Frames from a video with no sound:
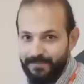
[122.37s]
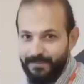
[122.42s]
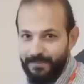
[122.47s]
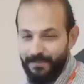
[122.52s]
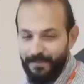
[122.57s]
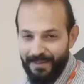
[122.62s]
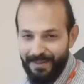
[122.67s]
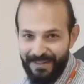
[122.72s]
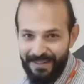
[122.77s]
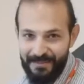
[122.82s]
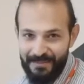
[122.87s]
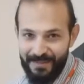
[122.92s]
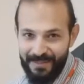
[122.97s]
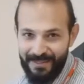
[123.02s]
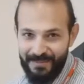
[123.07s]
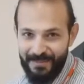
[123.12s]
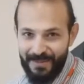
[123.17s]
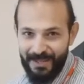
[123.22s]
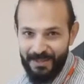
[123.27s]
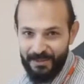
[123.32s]
مرحبا
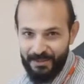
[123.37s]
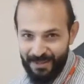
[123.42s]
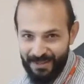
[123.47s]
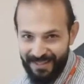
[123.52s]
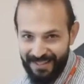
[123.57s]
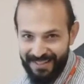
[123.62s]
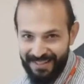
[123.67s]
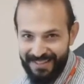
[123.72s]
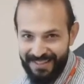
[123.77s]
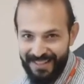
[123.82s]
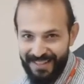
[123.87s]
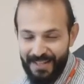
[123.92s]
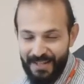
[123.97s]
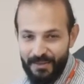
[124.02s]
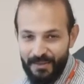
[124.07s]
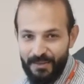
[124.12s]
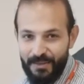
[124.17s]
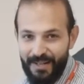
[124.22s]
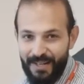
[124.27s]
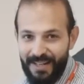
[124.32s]
معكم طارق
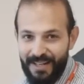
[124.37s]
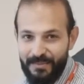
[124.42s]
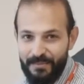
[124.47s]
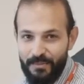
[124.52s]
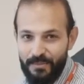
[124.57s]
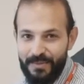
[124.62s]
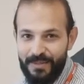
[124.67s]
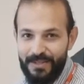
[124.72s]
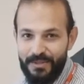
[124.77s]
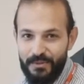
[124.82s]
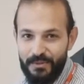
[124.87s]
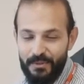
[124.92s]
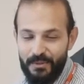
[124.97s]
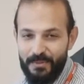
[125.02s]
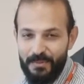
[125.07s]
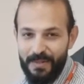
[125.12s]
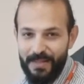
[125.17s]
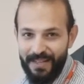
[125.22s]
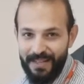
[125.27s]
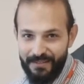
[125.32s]
كل عام وميني سو
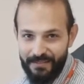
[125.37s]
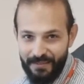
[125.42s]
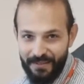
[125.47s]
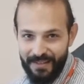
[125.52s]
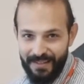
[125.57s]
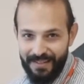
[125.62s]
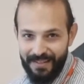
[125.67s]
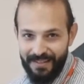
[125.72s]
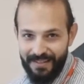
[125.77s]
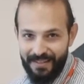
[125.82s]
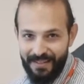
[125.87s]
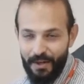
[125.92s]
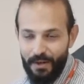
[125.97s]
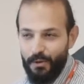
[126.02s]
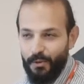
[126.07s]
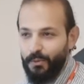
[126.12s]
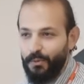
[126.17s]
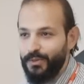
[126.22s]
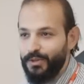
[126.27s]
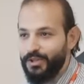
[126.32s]
بالف خير
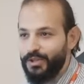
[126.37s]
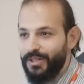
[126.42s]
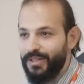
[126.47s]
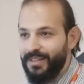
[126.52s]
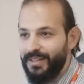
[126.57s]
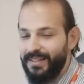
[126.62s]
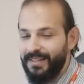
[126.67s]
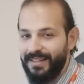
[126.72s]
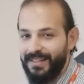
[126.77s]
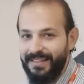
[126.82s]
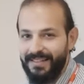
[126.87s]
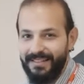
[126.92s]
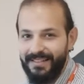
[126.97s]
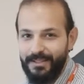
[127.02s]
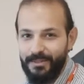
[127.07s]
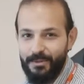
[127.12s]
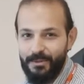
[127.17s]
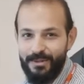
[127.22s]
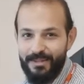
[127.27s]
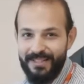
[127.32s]
وان شاء الله يعني
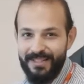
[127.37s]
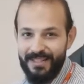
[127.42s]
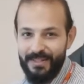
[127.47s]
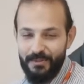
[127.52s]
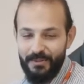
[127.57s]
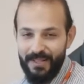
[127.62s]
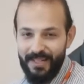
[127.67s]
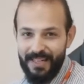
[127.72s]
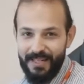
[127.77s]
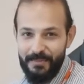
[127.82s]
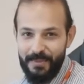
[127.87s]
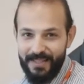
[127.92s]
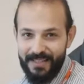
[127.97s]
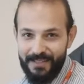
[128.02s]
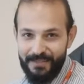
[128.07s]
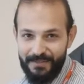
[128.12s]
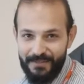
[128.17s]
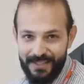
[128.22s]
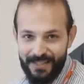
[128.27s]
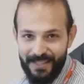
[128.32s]
كل سنه واحنا
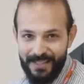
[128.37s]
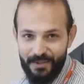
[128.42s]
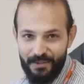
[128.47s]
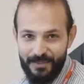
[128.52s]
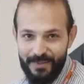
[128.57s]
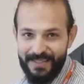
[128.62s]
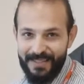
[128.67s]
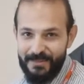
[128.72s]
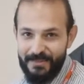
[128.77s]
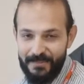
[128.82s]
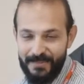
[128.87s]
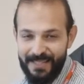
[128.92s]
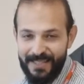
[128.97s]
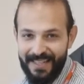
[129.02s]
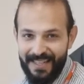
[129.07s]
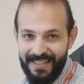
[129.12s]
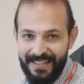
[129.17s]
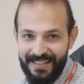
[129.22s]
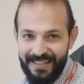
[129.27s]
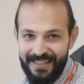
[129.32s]
محتفلين وملتمين
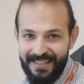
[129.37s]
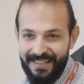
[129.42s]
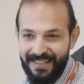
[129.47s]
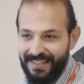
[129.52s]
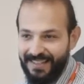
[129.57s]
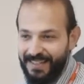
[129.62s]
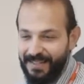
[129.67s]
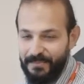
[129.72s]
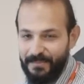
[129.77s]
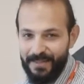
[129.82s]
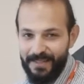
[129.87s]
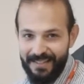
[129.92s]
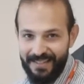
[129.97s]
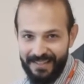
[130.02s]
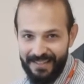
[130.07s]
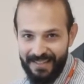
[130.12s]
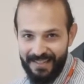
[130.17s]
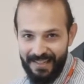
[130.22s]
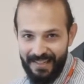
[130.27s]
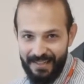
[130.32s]
هاللمه
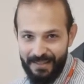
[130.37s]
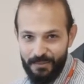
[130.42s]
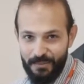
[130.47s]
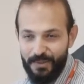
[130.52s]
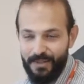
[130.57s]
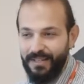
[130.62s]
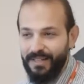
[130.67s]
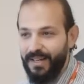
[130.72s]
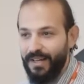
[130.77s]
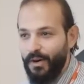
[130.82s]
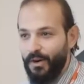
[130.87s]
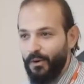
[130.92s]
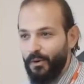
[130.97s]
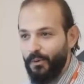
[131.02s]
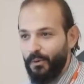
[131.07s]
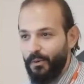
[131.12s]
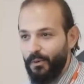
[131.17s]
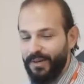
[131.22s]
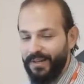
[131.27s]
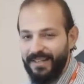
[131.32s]
الكثير الحلوه
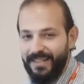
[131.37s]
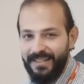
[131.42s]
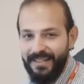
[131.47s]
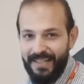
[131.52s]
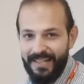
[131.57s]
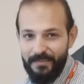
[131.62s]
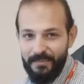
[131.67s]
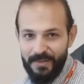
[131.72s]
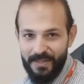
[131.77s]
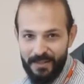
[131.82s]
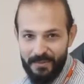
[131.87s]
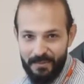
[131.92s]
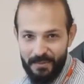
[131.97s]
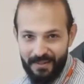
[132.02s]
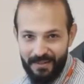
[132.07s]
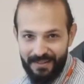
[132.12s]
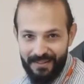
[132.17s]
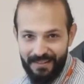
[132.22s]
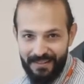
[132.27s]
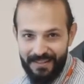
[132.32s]
واكيد احنا
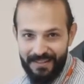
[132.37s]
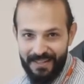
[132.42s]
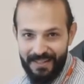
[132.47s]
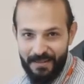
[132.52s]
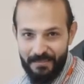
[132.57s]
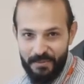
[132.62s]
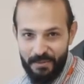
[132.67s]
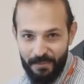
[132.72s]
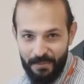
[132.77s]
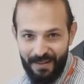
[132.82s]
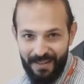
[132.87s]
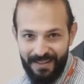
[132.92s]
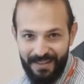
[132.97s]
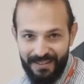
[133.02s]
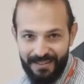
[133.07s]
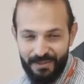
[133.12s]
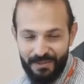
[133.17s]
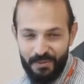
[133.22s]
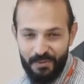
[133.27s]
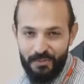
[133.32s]
بنكبر آه،
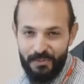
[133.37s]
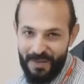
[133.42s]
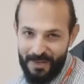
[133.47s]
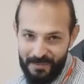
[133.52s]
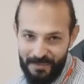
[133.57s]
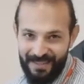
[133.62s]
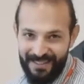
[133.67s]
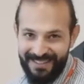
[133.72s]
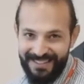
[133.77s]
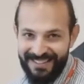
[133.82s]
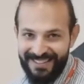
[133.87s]
ببعض ومع بعض